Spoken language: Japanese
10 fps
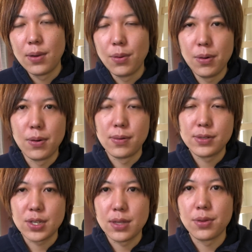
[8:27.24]
を
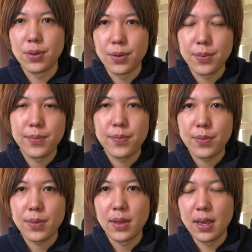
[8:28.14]
ちゃんと
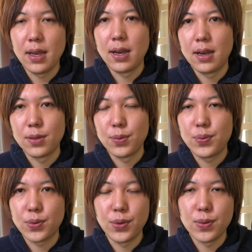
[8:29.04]
ねあの
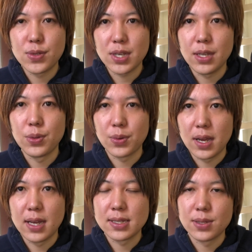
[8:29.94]
服用したりと
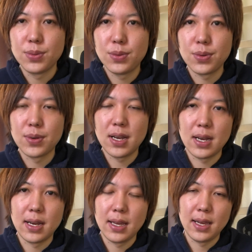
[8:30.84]
かすること
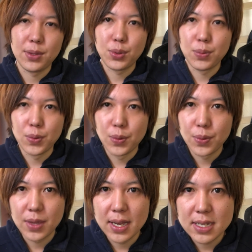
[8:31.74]
が、えとても
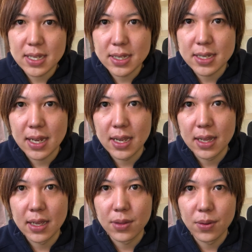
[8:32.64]
大事なんじゃない
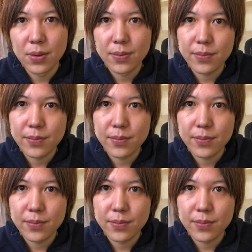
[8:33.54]
かなと。